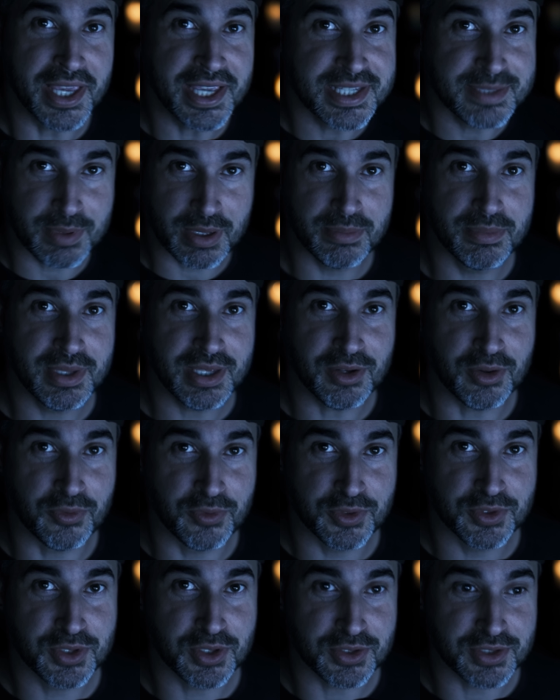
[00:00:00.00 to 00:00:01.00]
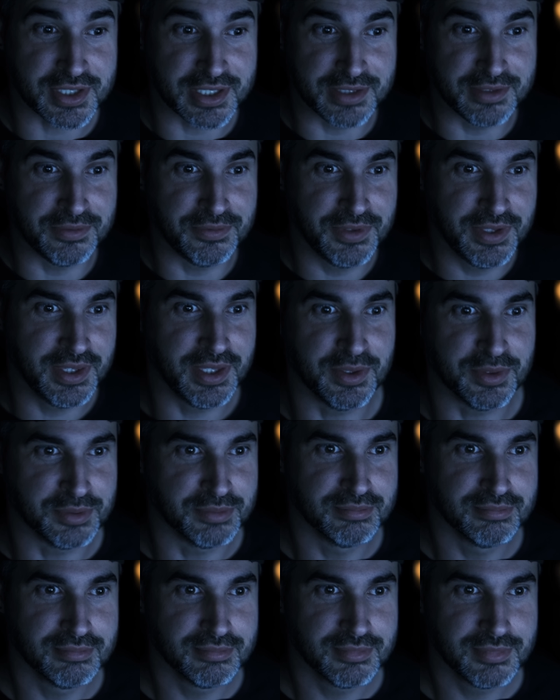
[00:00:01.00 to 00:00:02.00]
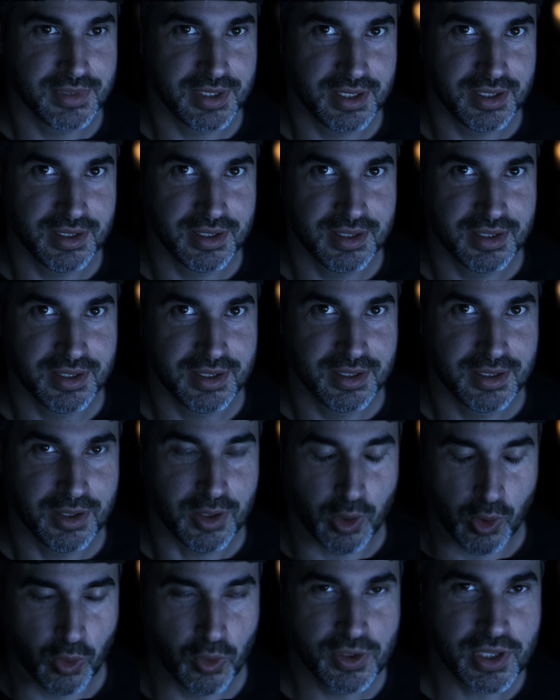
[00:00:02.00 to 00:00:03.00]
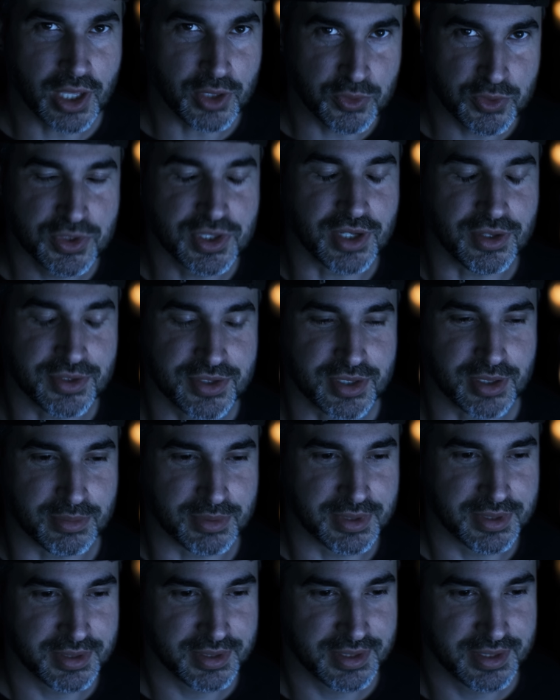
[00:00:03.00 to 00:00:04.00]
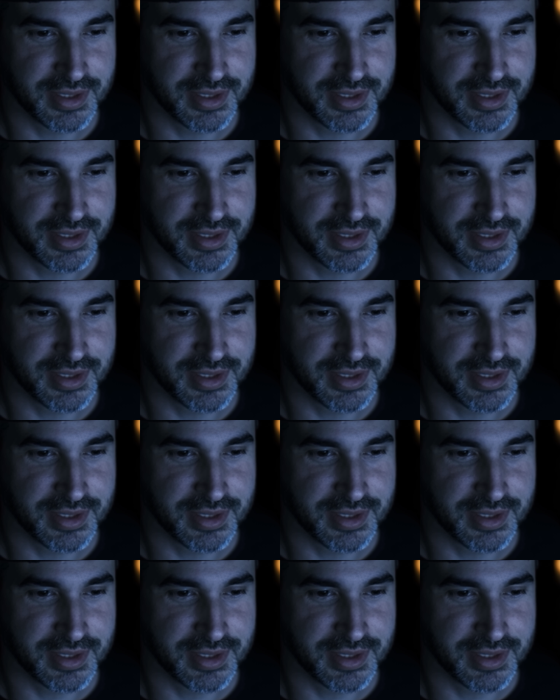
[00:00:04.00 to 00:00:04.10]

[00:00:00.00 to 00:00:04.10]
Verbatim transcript: exprimer en faisant cette vidéo Regardons ça ensemble.